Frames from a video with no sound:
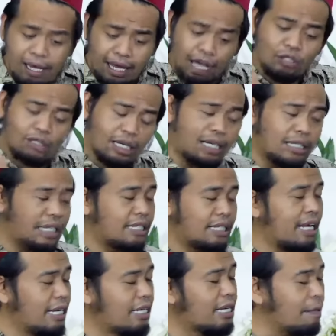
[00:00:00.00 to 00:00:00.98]
memang harus ada
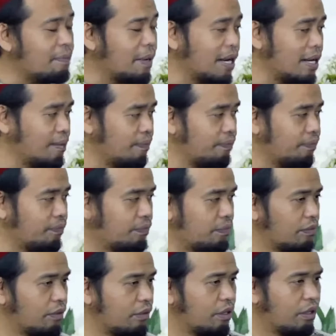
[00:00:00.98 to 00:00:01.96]
tes DNA apa?
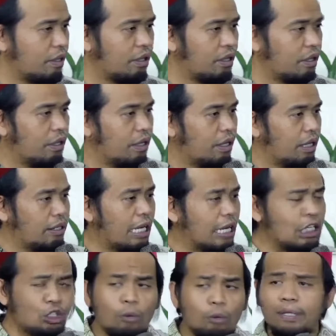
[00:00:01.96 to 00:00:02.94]

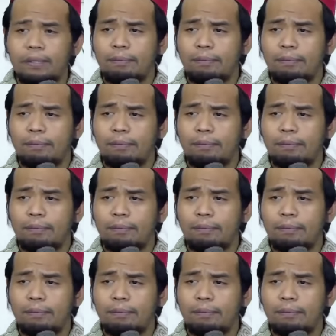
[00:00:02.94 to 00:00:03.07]
Dan itu